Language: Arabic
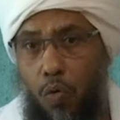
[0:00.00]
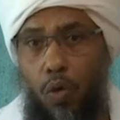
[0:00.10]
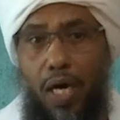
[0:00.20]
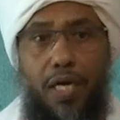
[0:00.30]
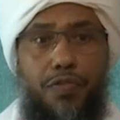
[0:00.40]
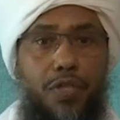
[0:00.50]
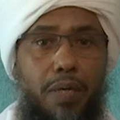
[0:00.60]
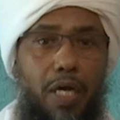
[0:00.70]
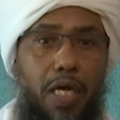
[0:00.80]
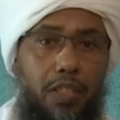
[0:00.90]

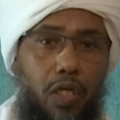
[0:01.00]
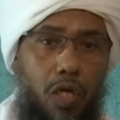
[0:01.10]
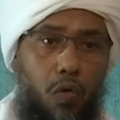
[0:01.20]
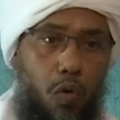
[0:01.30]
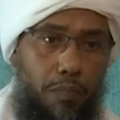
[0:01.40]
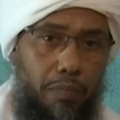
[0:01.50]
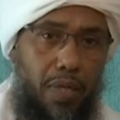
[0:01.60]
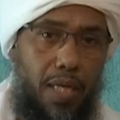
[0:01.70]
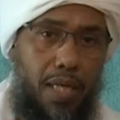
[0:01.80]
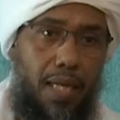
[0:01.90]
وعظم أجركم
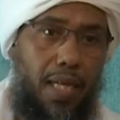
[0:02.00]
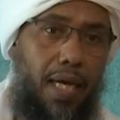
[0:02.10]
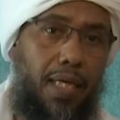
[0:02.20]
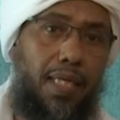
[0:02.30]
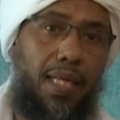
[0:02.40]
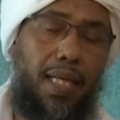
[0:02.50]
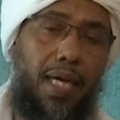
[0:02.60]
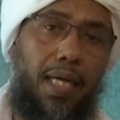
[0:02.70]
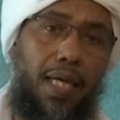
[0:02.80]
لكن لا